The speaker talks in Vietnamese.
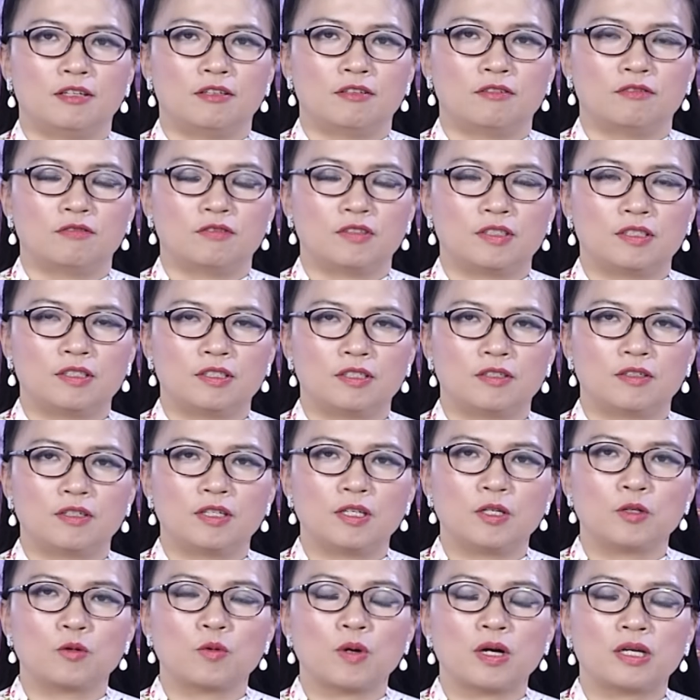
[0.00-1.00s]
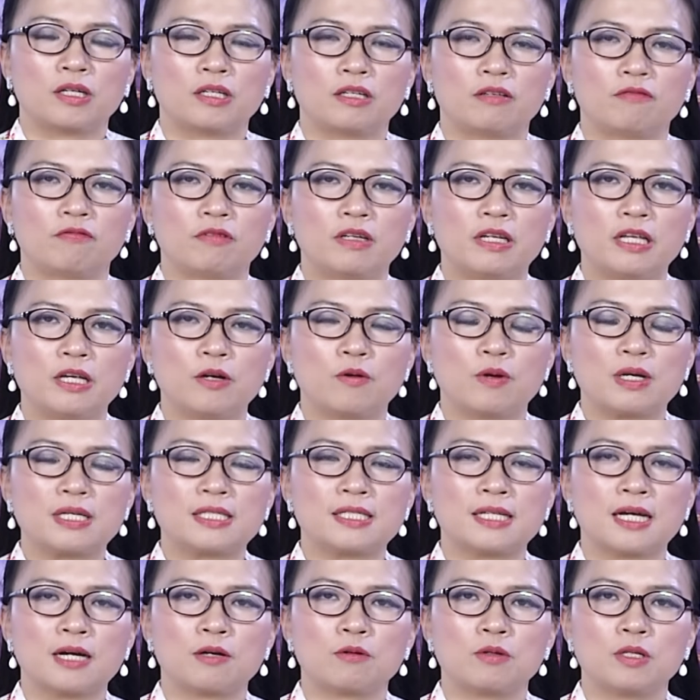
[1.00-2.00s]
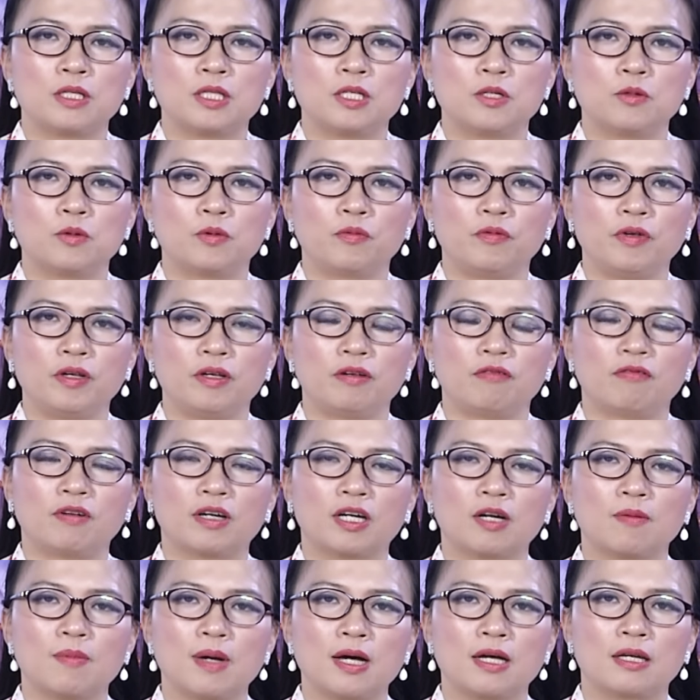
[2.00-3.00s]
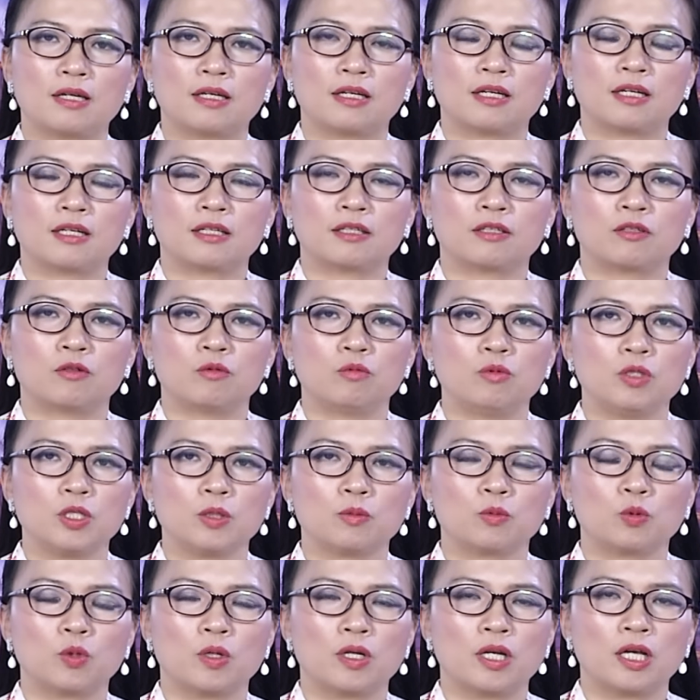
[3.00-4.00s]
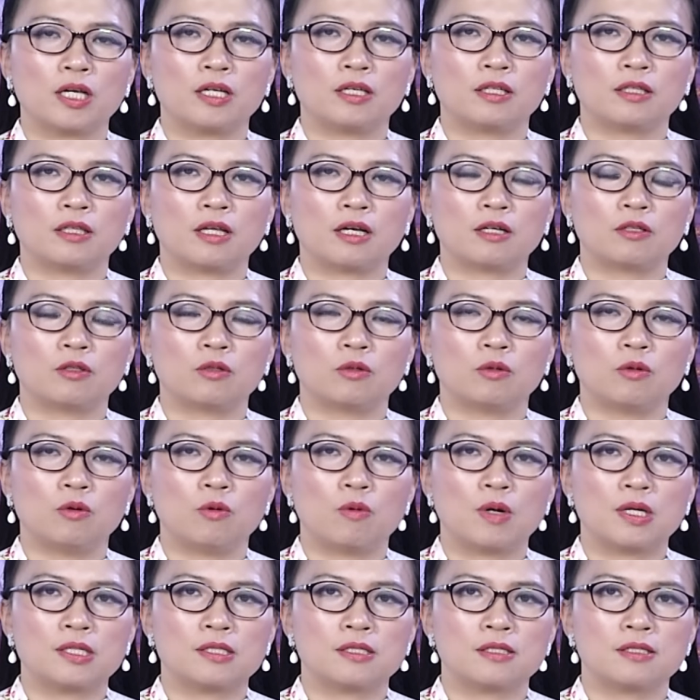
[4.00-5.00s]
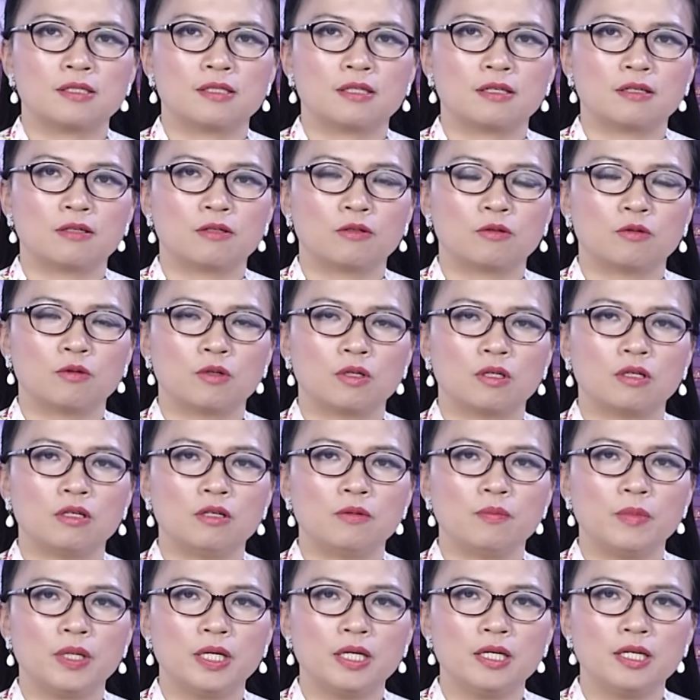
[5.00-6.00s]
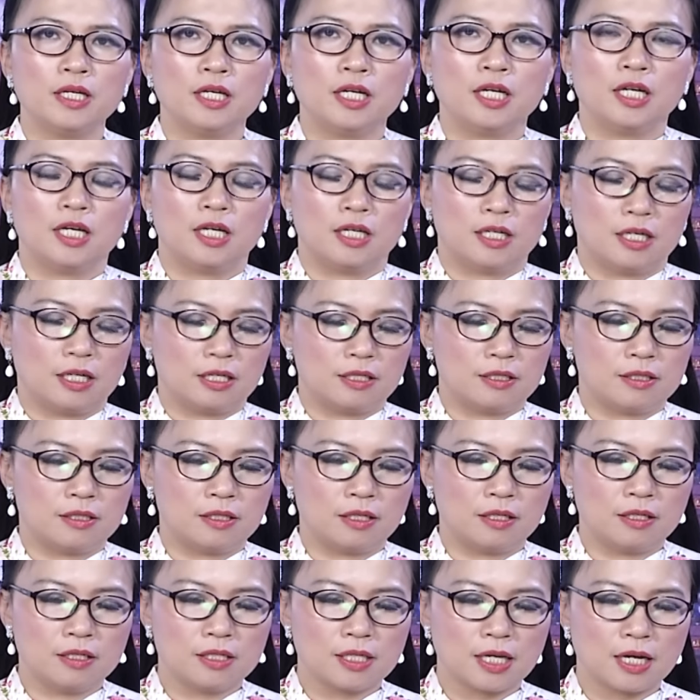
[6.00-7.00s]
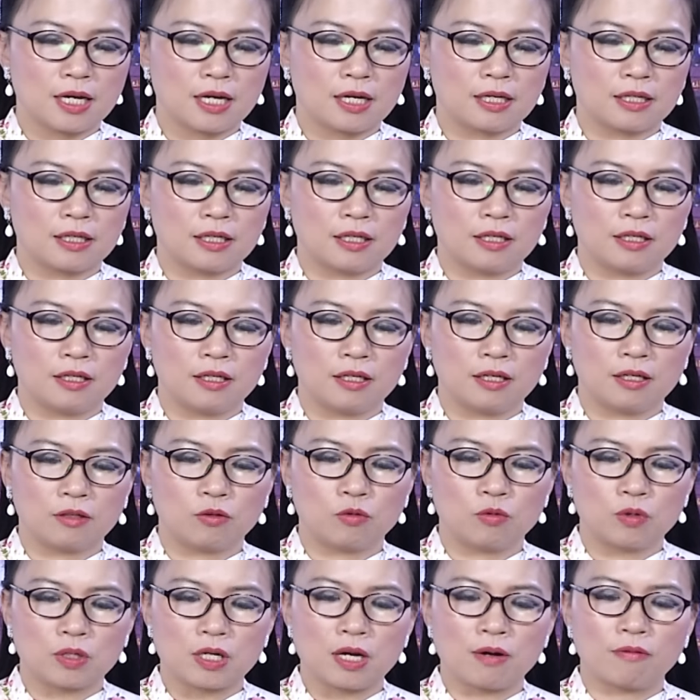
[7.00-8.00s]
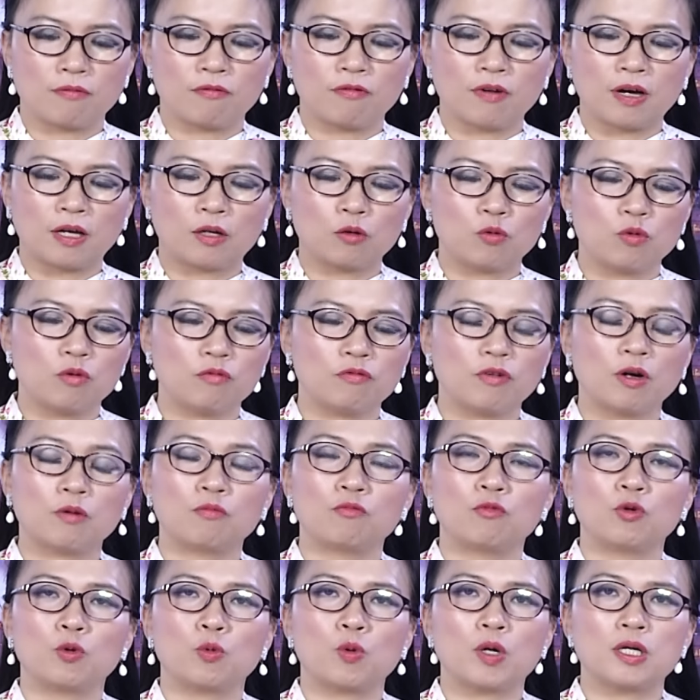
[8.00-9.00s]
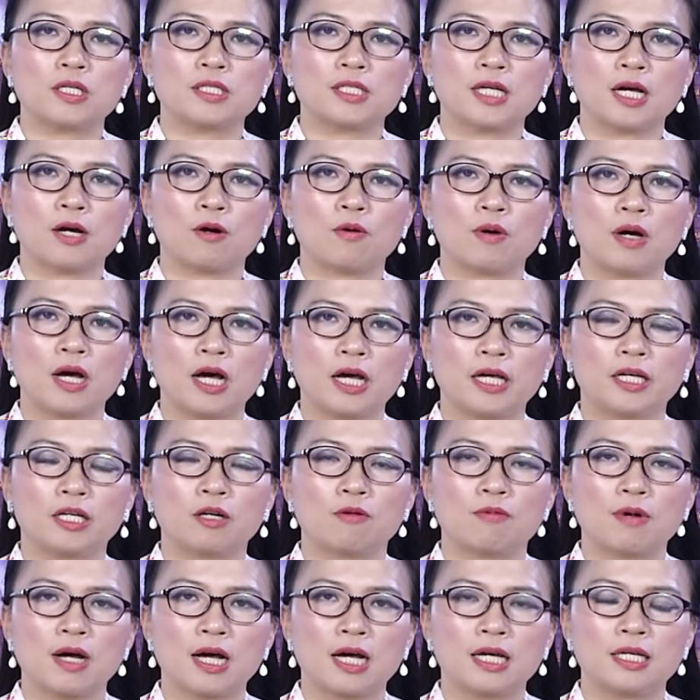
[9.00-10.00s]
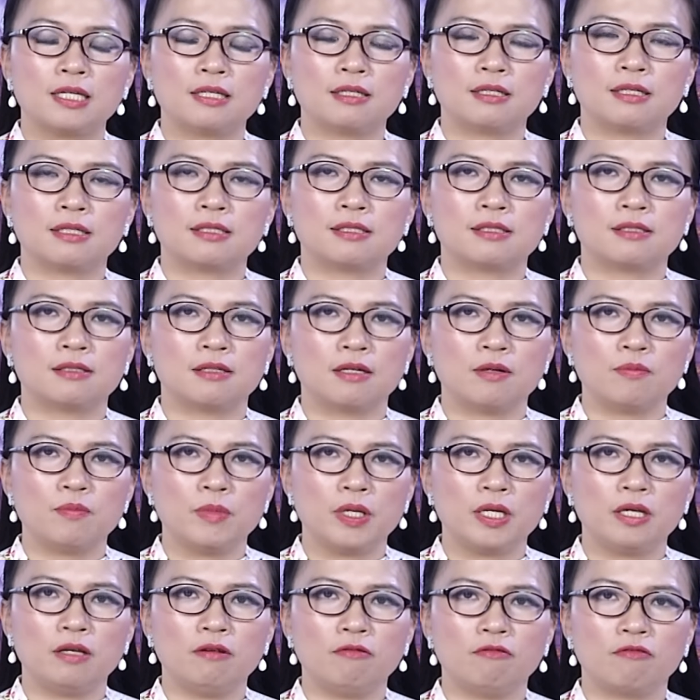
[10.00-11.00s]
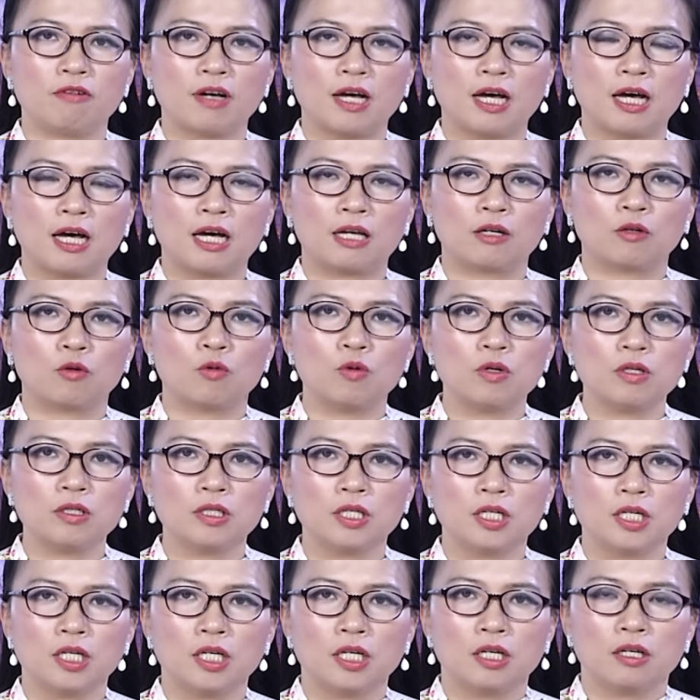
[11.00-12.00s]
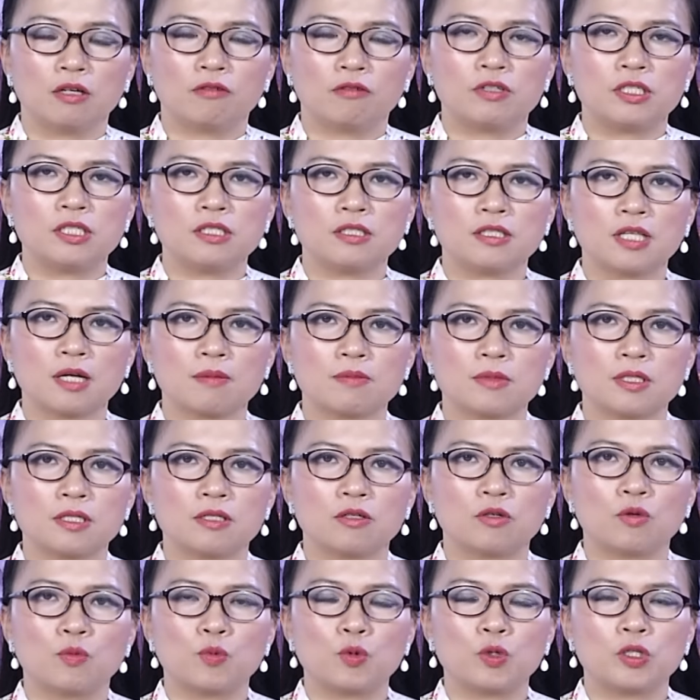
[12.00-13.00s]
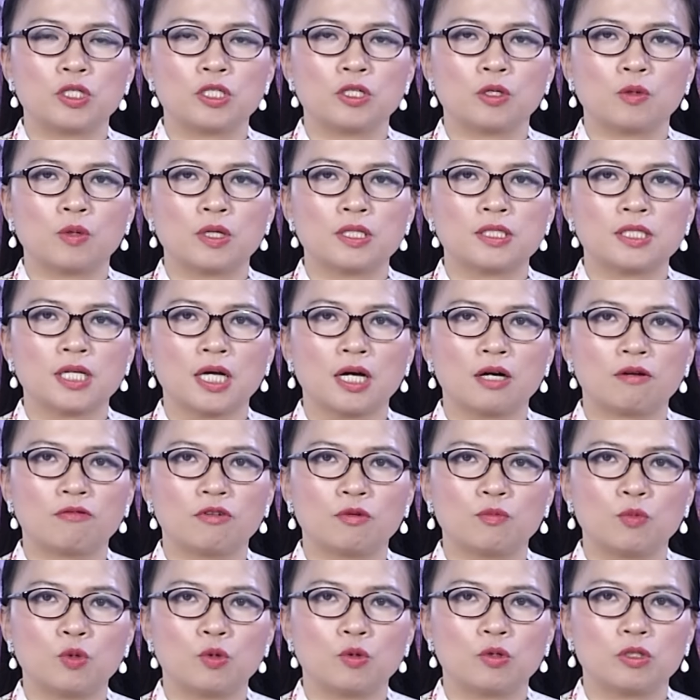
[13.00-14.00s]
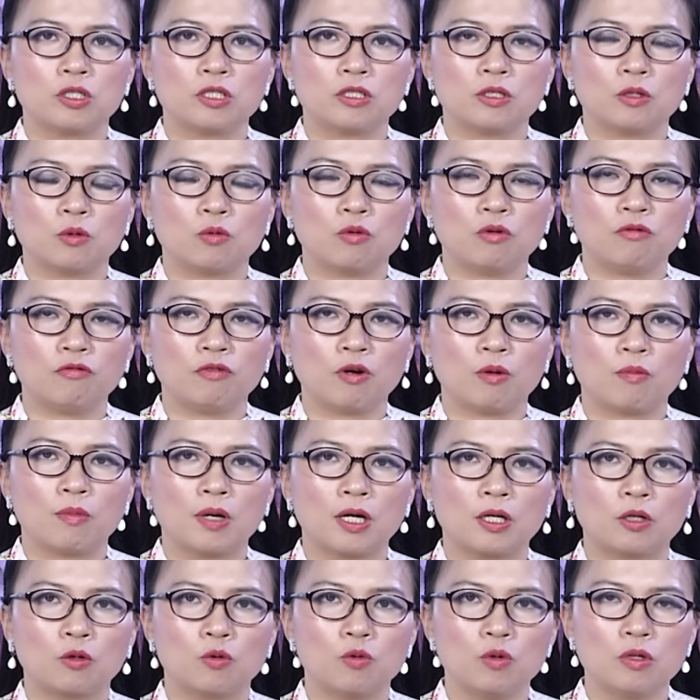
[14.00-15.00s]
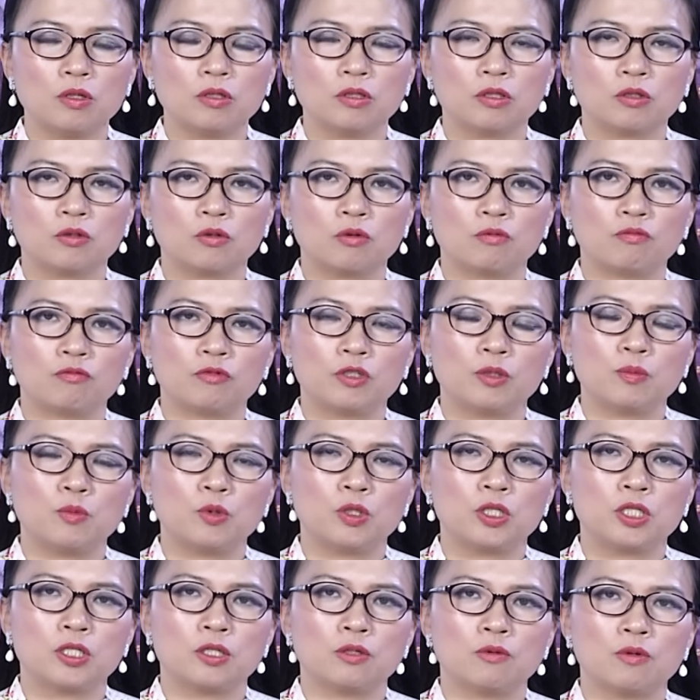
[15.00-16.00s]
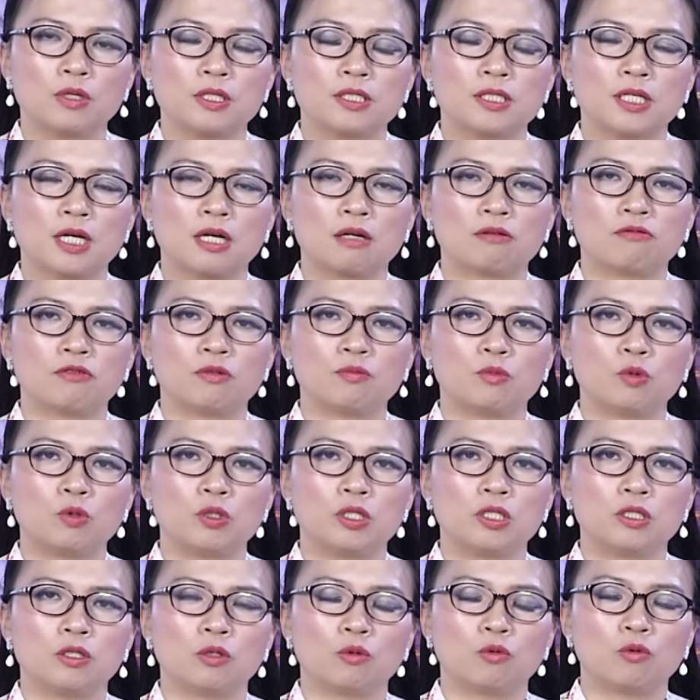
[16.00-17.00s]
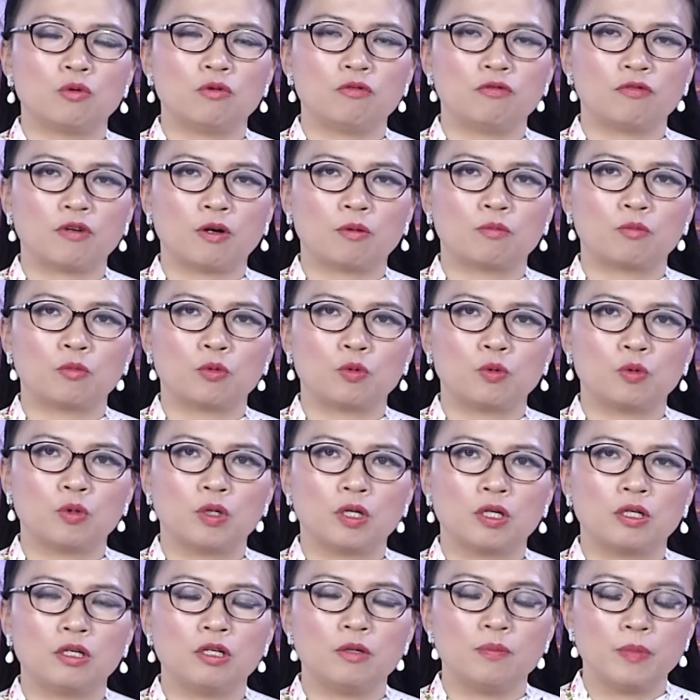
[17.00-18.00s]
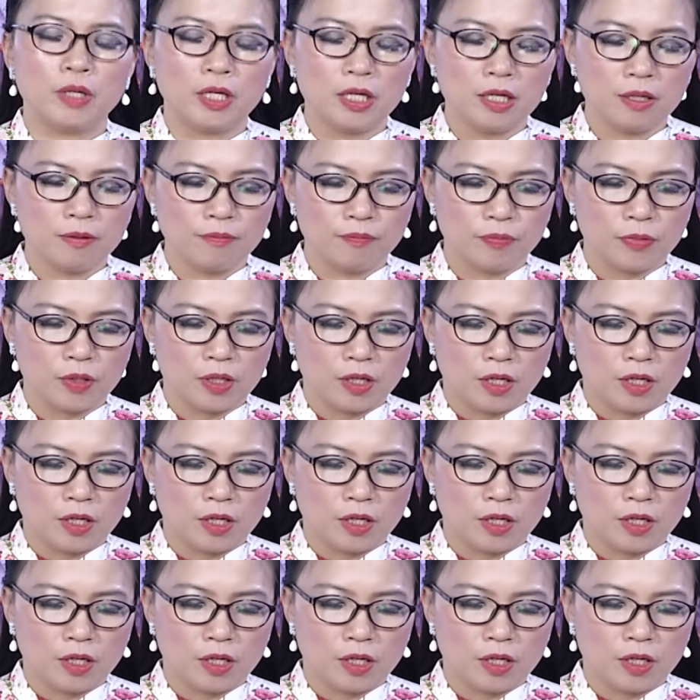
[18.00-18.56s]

À, vâng, còn liên quan đến vấn đề ngoại giao thì thưa quý vị và các bạn là cũng trong tuần này tại thủ đô Washington của nước Mỹ à, diễn ra cái à, cuộc đàm phán quốc phòng và ngoại giao 2 cộng hai à, giữa Mỹ và Hàn Quốc với sự tham dự của Bộ trưởng Ngoại giao và Bộ trưởng Quốc phòng Hàn Quốc cùng với Bộ trưởng Ngoại giao và Bộ trưởng Quốc phòng của nước Mỹ.